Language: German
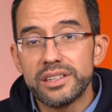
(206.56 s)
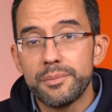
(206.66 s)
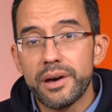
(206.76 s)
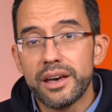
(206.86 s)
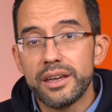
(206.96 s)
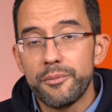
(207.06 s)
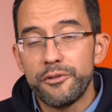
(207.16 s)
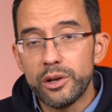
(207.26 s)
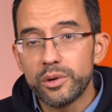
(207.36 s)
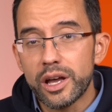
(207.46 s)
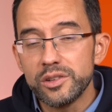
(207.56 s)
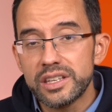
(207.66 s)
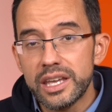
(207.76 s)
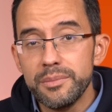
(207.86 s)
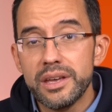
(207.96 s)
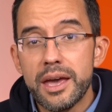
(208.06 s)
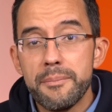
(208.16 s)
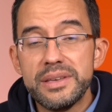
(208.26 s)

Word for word: hat ein paar Empfehlungen rausgegeben.